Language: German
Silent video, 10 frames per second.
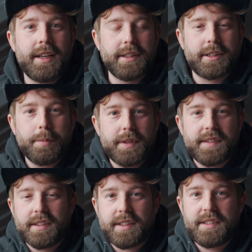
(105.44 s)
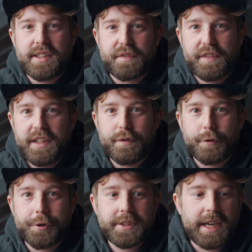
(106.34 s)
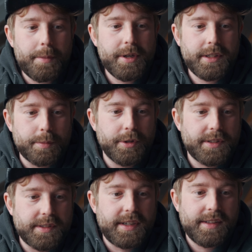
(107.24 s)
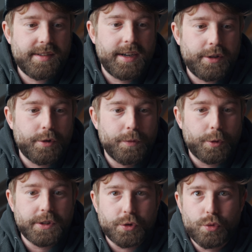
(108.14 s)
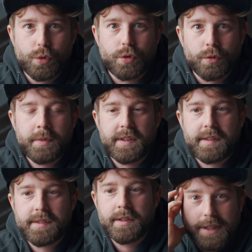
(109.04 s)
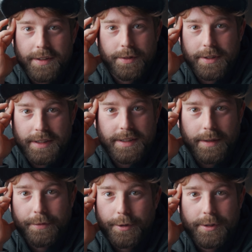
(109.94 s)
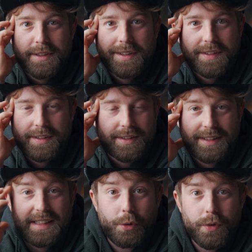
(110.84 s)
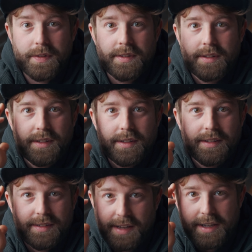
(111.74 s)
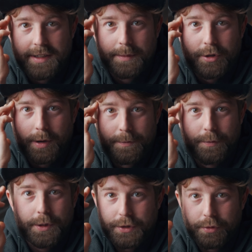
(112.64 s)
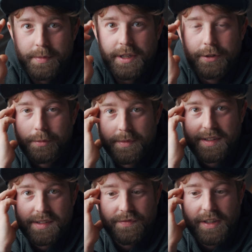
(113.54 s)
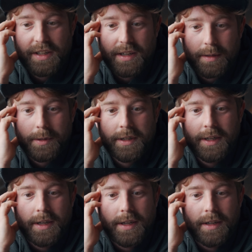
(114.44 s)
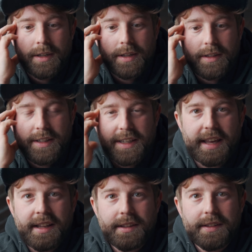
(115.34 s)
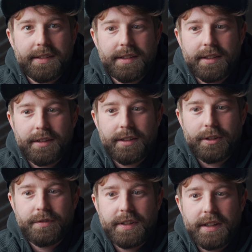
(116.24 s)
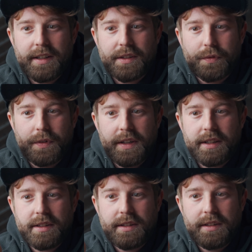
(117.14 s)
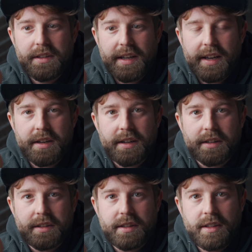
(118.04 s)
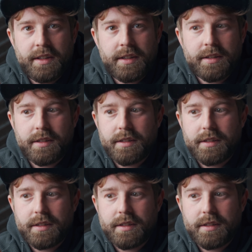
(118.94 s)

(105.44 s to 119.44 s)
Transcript: Ich glaube, das interessiert viele von euch, aber ich möchte das Ganze halt auch wirklich gut umsetzen. Also ich habe wirklich tausend Sachen im Kopf, wo ich unbedingt umsetzen will, aber ihr kennt es irgendwie, es fehlt die Energie